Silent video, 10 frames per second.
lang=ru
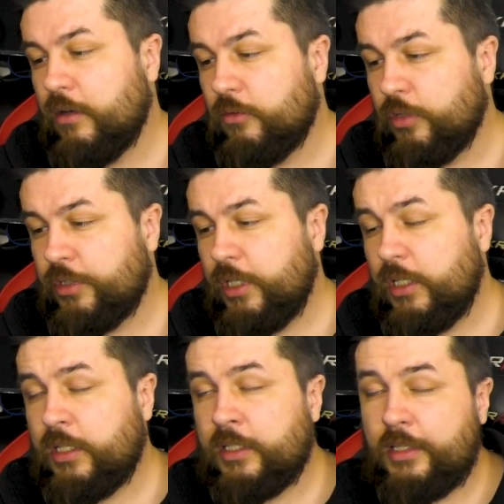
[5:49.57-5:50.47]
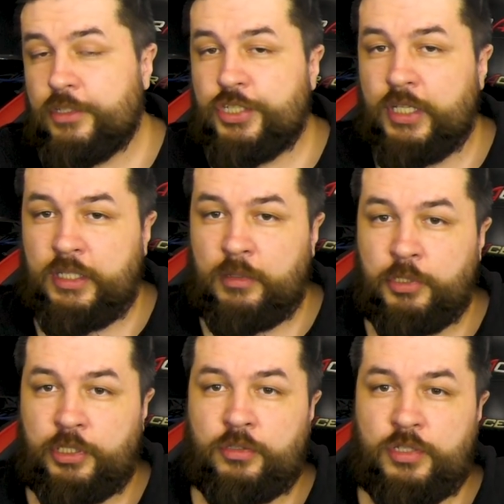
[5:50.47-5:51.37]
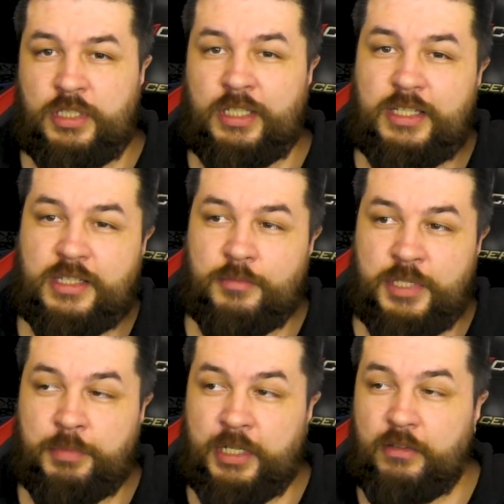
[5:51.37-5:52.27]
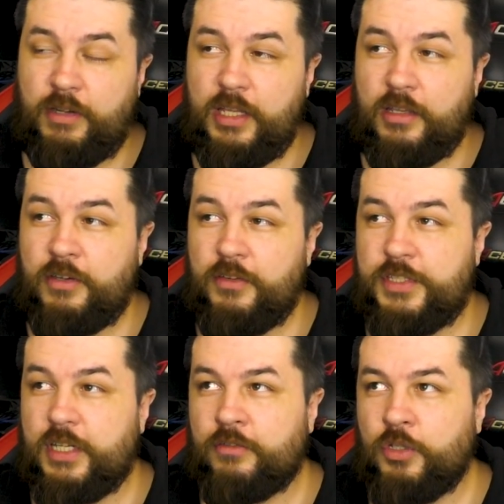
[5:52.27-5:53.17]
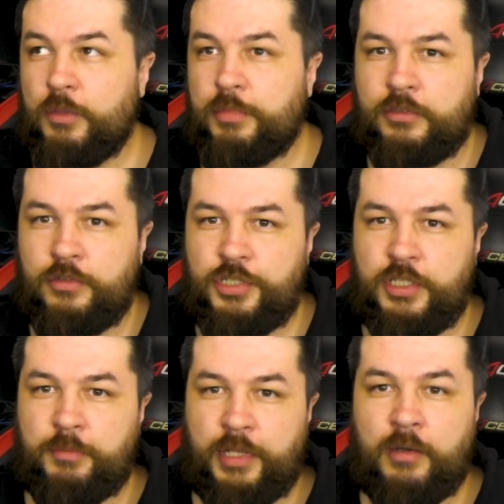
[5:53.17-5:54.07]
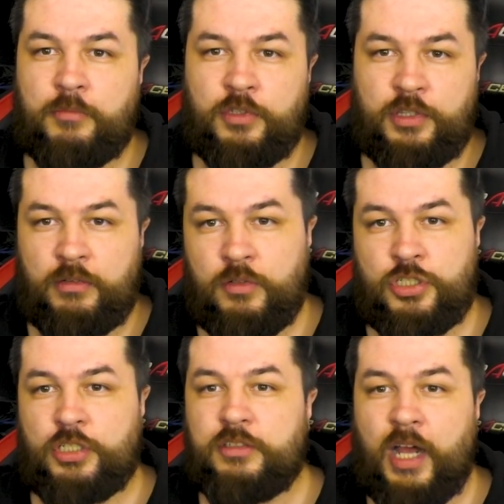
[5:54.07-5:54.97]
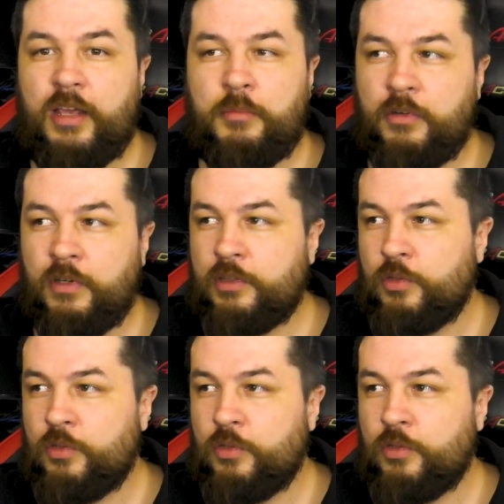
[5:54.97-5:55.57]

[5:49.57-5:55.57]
Вот, и тогда начинает работать. То есть на низком сопротивлении вы все равно не получите прям вот того желаемого,